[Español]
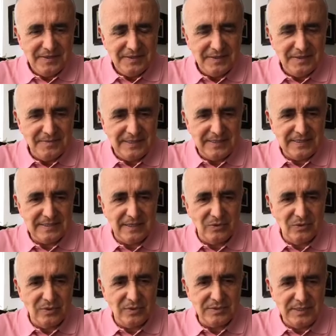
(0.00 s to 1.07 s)
Te manda
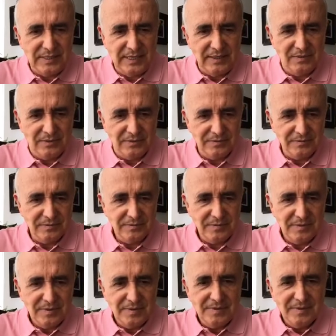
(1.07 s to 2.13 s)
saludos Nino.
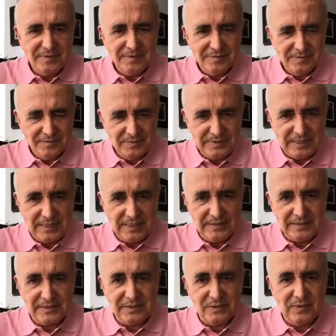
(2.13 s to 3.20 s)
Muchas
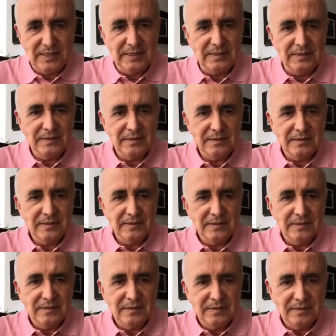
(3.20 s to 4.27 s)
gracias, igual.
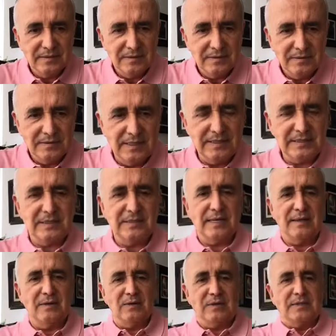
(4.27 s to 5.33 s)
¿Tienes
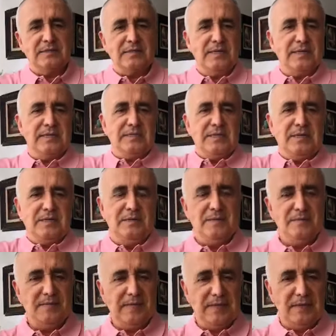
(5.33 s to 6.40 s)
idea de lo que tiene que ser?
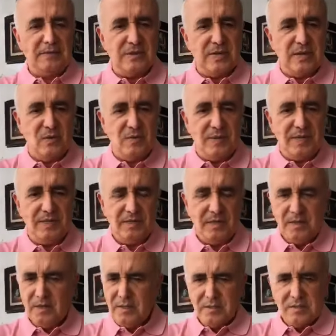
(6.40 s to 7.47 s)
Mándalos a la goma.
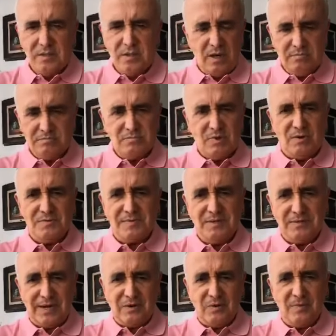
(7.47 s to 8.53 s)
No, no los
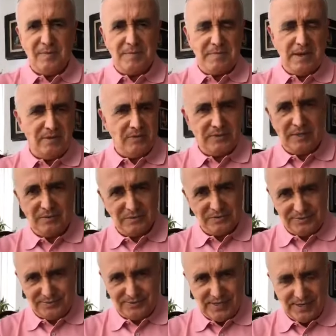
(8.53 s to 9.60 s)
mando a la goma, menos a los,
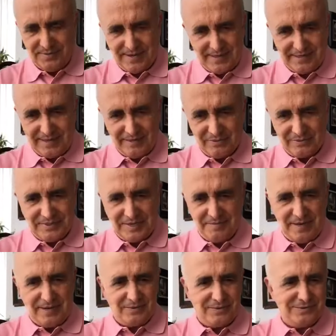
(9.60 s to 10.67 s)
chava, a los
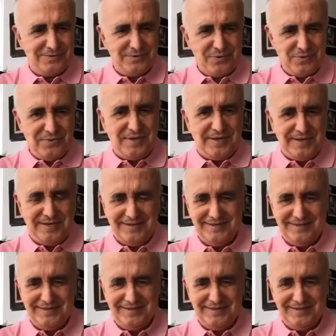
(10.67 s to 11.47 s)
chamacos, nunca.